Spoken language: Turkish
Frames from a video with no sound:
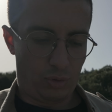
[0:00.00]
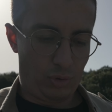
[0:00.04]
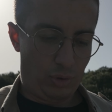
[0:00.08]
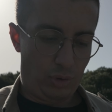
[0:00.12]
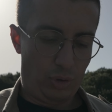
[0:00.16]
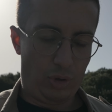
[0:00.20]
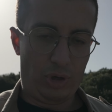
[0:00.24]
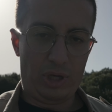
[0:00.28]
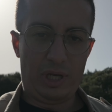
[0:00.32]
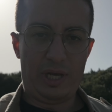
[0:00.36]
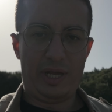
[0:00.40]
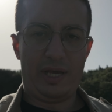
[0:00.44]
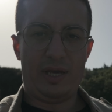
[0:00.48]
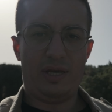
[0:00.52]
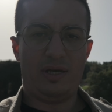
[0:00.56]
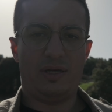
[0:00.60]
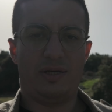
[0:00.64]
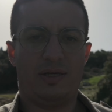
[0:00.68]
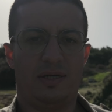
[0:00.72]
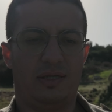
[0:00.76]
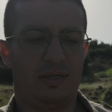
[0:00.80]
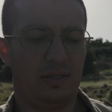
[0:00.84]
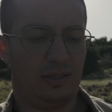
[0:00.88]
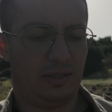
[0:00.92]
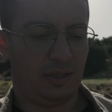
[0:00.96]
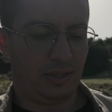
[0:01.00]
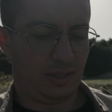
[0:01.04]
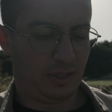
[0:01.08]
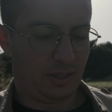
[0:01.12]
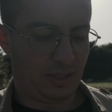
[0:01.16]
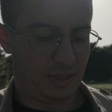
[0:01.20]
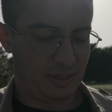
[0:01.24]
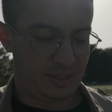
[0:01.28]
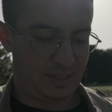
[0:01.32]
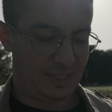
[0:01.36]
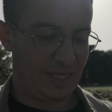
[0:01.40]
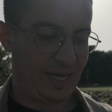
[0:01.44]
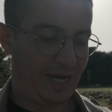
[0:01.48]
öyle
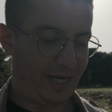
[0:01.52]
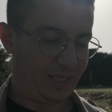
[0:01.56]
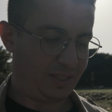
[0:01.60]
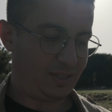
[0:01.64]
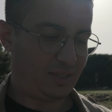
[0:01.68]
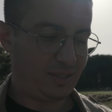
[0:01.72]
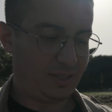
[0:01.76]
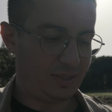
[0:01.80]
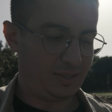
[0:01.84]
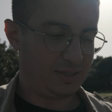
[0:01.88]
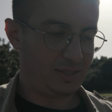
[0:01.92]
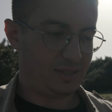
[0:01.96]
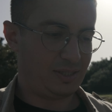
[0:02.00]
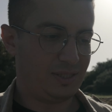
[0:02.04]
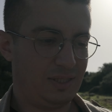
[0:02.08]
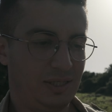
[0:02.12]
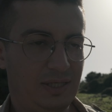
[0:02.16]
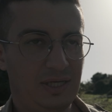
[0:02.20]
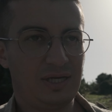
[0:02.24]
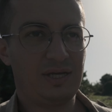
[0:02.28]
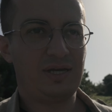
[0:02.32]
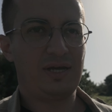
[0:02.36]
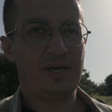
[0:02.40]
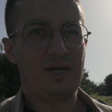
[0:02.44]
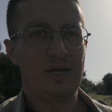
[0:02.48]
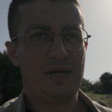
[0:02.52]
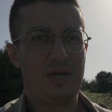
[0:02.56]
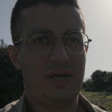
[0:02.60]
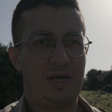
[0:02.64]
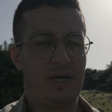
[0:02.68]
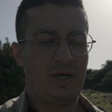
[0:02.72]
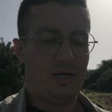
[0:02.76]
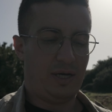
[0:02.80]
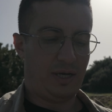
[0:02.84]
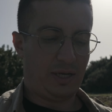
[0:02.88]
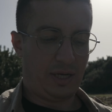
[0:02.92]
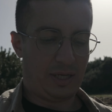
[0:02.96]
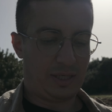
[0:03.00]
e, sert, hızlı
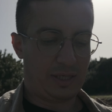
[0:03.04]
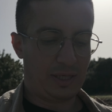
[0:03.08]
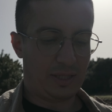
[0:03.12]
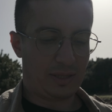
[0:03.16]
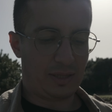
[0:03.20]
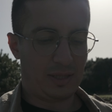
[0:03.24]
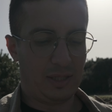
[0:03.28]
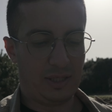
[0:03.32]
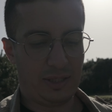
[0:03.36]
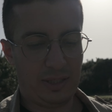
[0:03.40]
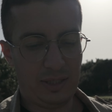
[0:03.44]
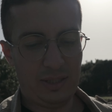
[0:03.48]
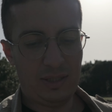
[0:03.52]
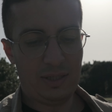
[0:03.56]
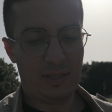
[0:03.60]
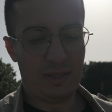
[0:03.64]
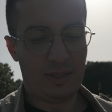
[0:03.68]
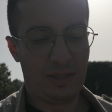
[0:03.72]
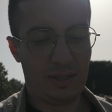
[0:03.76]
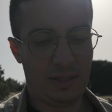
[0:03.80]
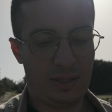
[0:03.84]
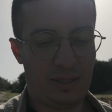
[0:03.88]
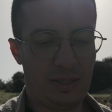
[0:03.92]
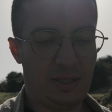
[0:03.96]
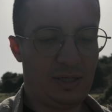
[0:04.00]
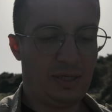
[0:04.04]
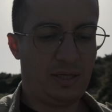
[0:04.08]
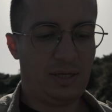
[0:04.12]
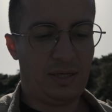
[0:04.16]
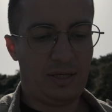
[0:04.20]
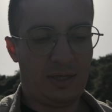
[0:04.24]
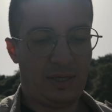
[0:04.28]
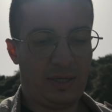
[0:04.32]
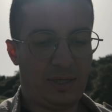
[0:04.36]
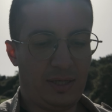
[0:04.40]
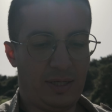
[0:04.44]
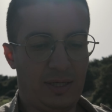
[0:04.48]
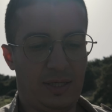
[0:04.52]
hareketleri
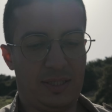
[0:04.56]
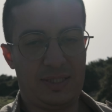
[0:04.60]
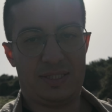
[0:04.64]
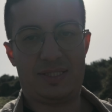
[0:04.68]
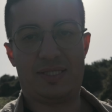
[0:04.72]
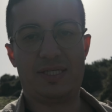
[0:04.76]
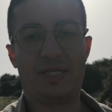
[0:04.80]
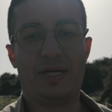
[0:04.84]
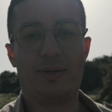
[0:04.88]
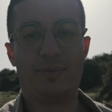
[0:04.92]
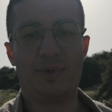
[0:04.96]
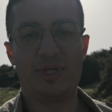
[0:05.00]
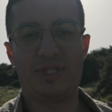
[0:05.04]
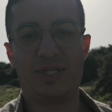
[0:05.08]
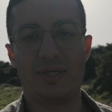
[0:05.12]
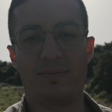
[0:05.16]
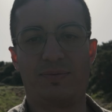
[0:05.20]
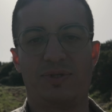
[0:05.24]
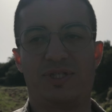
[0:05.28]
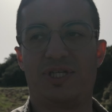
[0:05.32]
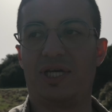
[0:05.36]
sinematik bir